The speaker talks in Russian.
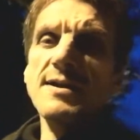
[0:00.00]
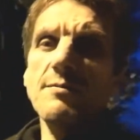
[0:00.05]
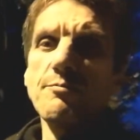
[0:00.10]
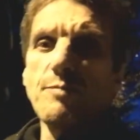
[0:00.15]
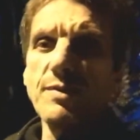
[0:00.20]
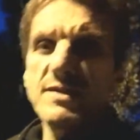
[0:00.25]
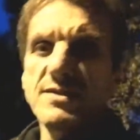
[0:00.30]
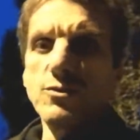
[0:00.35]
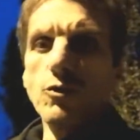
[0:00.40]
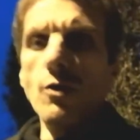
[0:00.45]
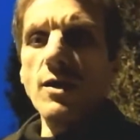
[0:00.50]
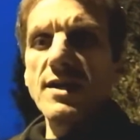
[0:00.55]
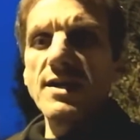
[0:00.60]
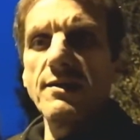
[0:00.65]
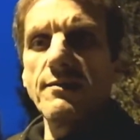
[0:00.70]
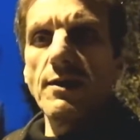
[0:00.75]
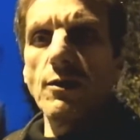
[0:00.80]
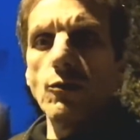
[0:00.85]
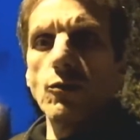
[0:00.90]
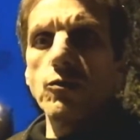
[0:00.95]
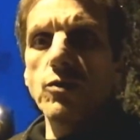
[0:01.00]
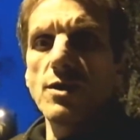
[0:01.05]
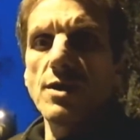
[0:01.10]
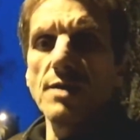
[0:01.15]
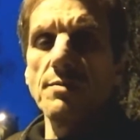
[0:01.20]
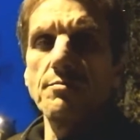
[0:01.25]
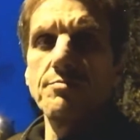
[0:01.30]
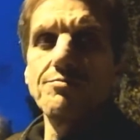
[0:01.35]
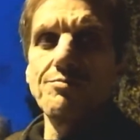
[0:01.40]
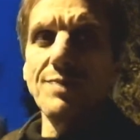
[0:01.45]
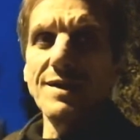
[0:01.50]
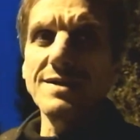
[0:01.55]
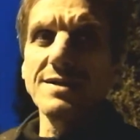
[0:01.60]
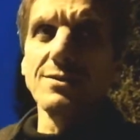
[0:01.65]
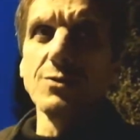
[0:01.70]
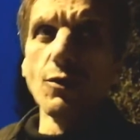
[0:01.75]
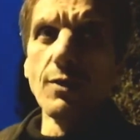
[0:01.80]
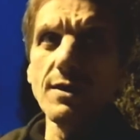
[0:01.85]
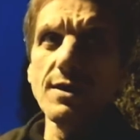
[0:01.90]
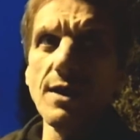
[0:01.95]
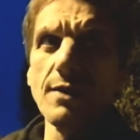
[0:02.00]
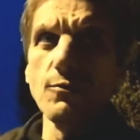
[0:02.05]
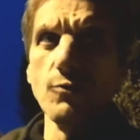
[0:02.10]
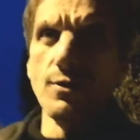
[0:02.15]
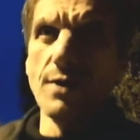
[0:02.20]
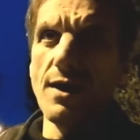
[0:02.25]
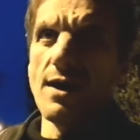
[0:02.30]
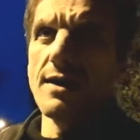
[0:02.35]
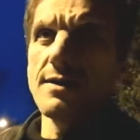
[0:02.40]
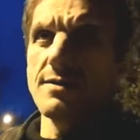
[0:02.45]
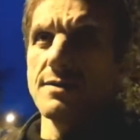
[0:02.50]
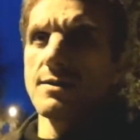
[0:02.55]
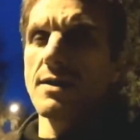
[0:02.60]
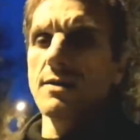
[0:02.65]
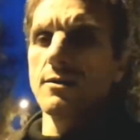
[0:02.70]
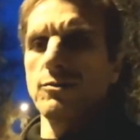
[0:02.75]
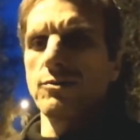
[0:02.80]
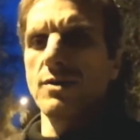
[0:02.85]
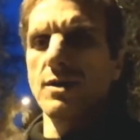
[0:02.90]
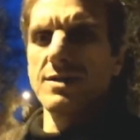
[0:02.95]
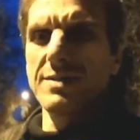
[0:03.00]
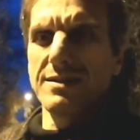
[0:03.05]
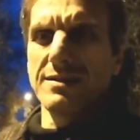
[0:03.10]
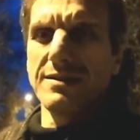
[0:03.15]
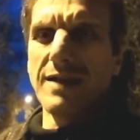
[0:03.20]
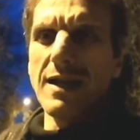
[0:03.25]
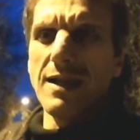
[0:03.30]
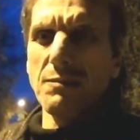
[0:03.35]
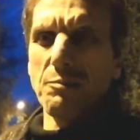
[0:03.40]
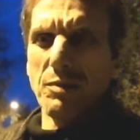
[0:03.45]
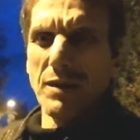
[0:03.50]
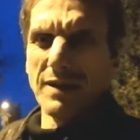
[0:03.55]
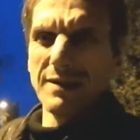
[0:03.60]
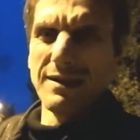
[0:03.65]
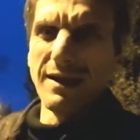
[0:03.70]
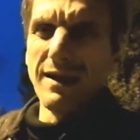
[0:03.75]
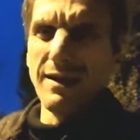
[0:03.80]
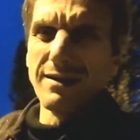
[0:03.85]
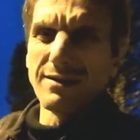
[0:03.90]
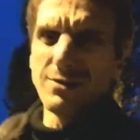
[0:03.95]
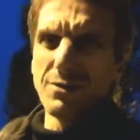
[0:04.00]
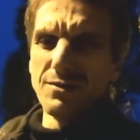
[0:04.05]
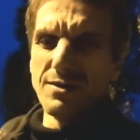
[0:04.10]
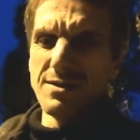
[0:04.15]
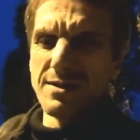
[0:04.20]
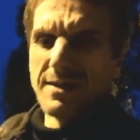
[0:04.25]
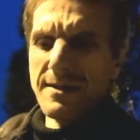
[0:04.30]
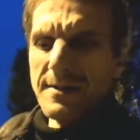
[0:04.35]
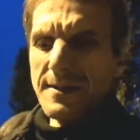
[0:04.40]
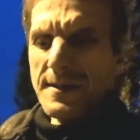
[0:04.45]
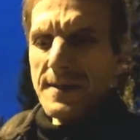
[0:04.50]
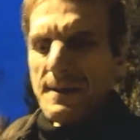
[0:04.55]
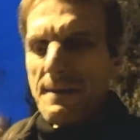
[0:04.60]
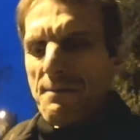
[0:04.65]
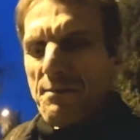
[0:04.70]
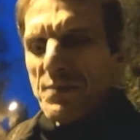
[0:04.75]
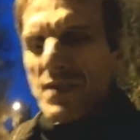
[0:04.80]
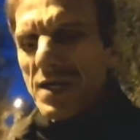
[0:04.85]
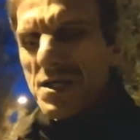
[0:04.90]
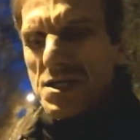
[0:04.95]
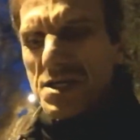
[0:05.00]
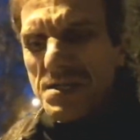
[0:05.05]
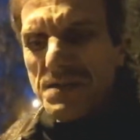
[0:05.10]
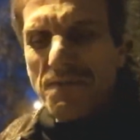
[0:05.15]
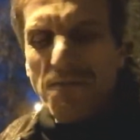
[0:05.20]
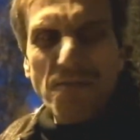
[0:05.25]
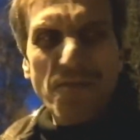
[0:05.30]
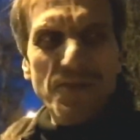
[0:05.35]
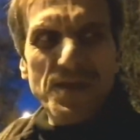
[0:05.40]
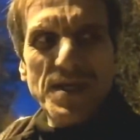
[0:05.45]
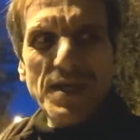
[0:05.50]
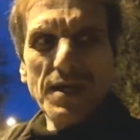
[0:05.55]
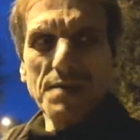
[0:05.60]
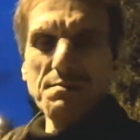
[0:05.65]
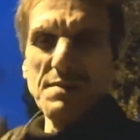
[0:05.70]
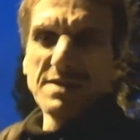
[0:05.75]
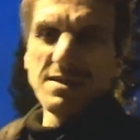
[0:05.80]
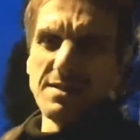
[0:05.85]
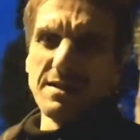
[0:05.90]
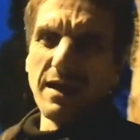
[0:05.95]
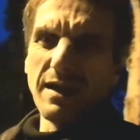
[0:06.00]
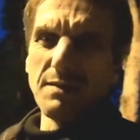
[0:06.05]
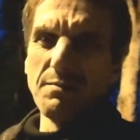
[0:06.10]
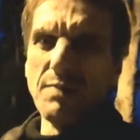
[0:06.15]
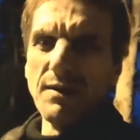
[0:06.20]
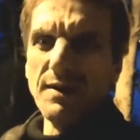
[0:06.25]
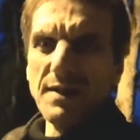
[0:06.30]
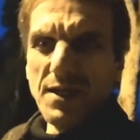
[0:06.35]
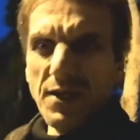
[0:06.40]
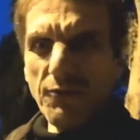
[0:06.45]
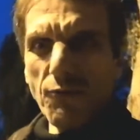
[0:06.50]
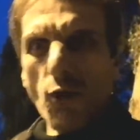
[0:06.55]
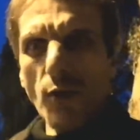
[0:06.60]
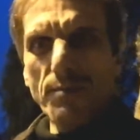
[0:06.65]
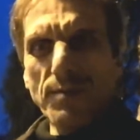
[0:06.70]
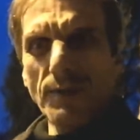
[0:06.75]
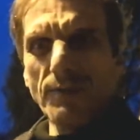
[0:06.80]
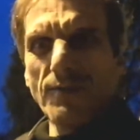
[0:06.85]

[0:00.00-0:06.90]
позорного Урки, позорной урятины, который сдал, продал, то есть даже в тех местах бы его